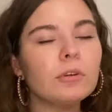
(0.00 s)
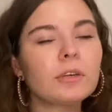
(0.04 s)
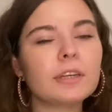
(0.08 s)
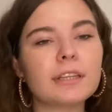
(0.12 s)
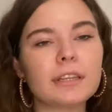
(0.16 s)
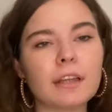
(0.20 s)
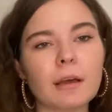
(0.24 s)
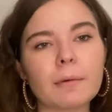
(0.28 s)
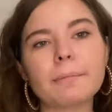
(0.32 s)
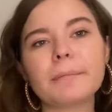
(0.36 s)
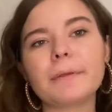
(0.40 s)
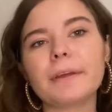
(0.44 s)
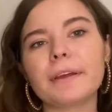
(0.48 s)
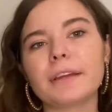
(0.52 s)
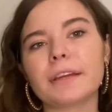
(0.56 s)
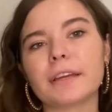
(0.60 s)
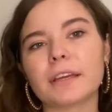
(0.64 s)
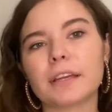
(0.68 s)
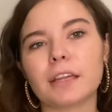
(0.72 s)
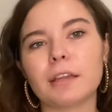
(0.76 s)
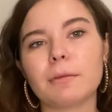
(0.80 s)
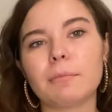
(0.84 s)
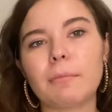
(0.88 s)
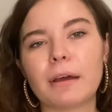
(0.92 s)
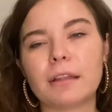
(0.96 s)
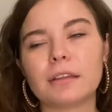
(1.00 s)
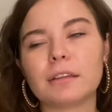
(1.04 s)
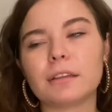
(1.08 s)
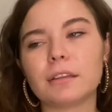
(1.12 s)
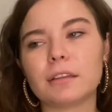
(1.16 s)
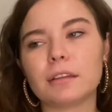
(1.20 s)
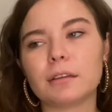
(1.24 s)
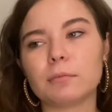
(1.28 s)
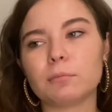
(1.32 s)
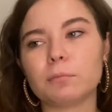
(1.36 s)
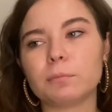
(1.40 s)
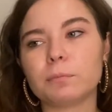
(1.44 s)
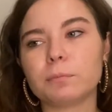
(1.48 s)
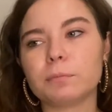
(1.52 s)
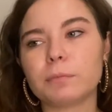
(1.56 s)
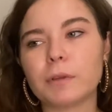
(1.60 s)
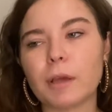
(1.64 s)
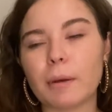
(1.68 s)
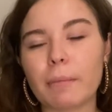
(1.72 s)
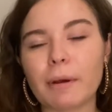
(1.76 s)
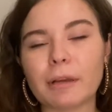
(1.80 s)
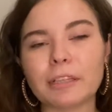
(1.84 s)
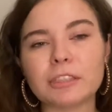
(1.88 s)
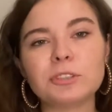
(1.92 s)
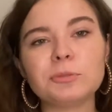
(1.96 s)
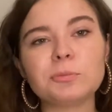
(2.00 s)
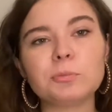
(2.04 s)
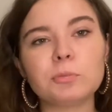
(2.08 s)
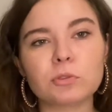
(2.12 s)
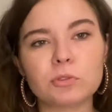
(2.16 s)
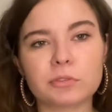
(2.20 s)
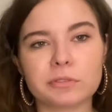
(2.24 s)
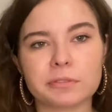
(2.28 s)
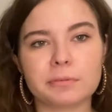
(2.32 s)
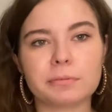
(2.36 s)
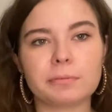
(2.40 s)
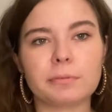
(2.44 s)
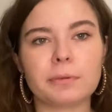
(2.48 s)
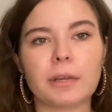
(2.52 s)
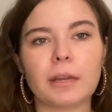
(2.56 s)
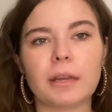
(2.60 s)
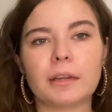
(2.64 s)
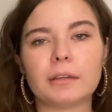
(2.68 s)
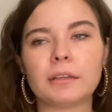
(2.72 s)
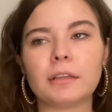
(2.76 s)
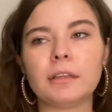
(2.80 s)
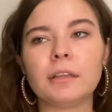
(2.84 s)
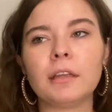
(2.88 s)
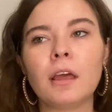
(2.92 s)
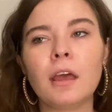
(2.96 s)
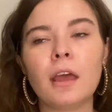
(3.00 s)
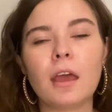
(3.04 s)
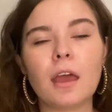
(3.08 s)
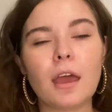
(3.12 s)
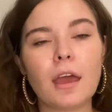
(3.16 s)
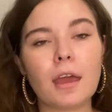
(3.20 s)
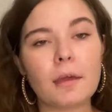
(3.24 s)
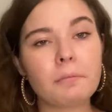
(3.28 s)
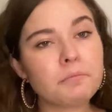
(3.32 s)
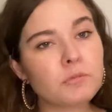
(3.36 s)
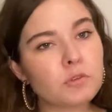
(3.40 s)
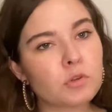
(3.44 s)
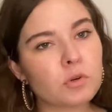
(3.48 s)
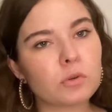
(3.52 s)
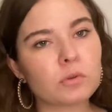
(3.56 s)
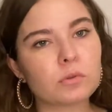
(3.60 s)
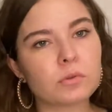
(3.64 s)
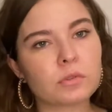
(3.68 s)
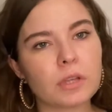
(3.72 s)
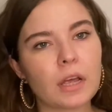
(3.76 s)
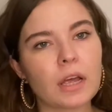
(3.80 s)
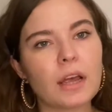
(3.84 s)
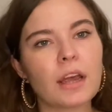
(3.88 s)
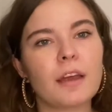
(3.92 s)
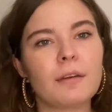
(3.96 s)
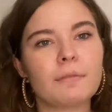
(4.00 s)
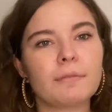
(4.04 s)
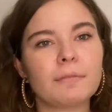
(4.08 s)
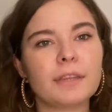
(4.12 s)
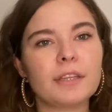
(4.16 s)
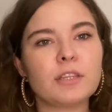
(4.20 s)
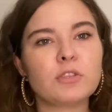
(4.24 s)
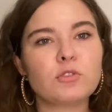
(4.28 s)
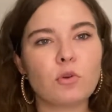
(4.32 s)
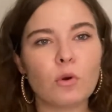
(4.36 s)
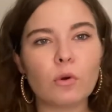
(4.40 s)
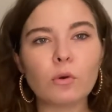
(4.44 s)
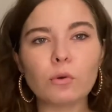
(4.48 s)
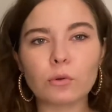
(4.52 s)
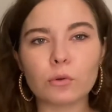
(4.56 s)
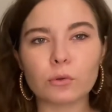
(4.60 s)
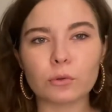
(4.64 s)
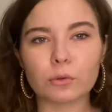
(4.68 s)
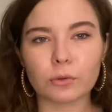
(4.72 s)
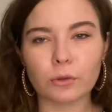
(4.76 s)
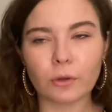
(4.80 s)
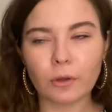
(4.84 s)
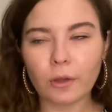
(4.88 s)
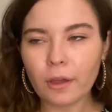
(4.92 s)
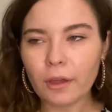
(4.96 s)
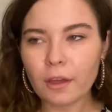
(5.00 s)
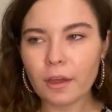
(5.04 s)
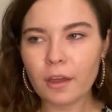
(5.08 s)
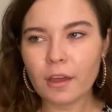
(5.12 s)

kitapla ilgili ben e, yabancı booktuberlardan hem çok güzel hem de çok kötü